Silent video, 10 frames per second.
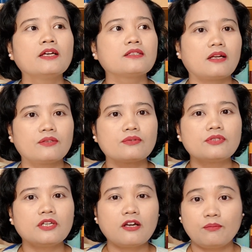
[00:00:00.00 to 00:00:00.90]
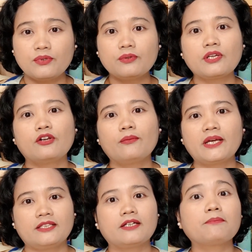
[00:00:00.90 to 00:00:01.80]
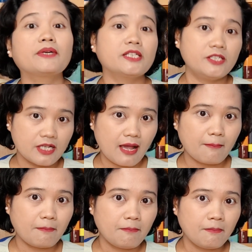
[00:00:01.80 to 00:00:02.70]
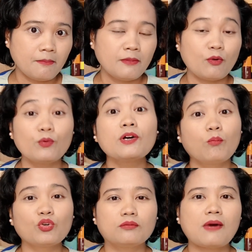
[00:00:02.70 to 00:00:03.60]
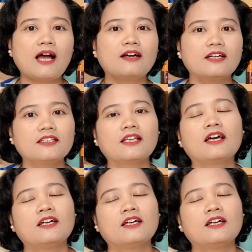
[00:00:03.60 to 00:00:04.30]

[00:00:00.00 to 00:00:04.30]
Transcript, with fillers: 130 km per jam. Ngebut banget.